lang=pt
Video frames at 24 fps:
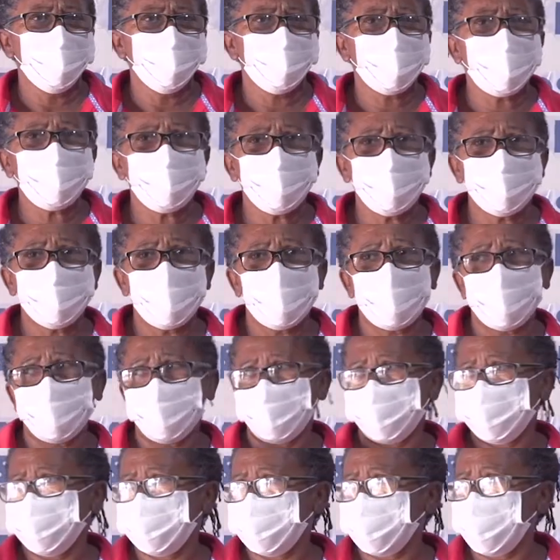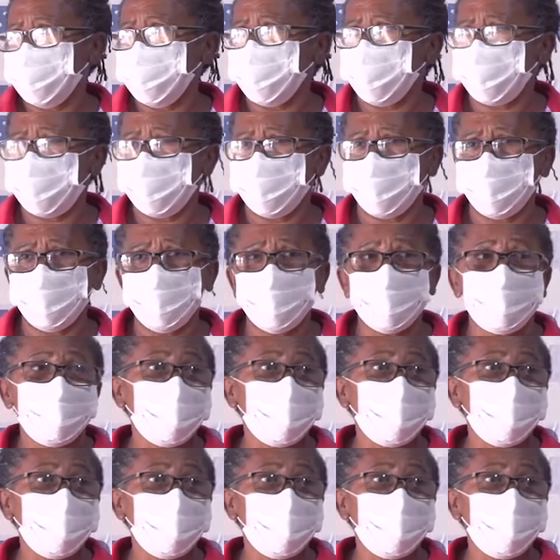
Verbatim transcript: para ajudar quem mora aqui,